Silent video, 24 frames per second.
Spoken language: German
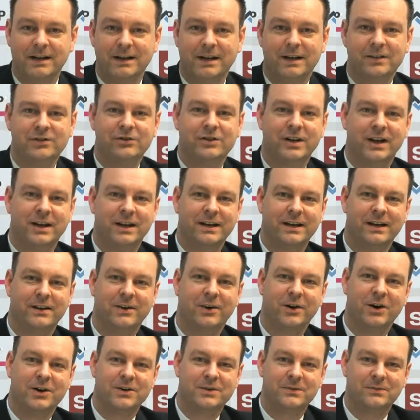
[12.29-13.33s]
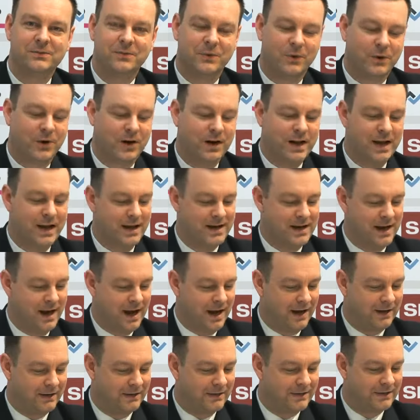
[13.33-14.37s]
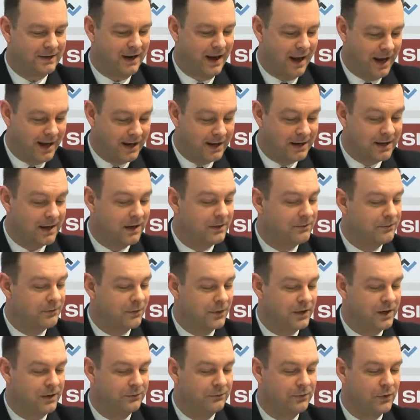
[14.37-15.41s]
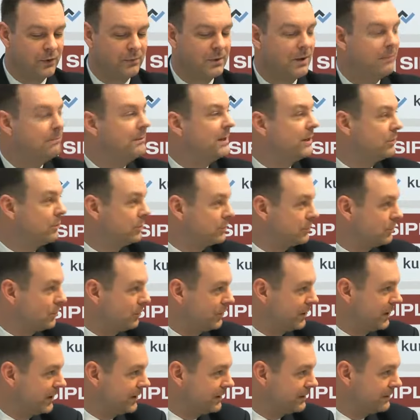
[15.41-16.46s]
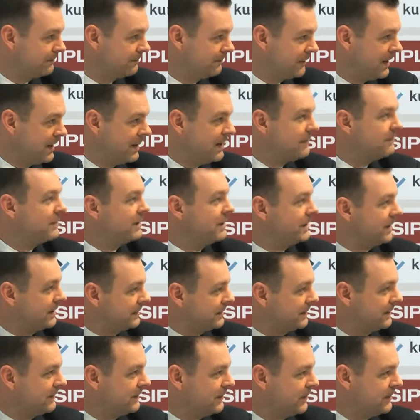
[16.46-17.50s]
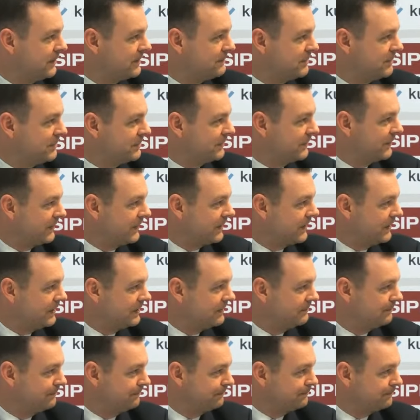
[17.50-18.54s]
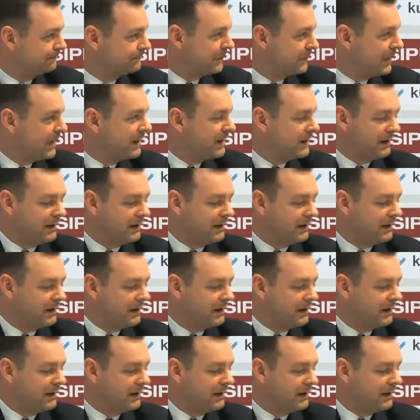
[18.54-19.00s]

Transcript: Ich stelle Ihnen heute vor Herrn Ernst Eggeler von der Firma Mikrotronik. Vielen Dank, dass Sie heute mit uns reden. Gerne.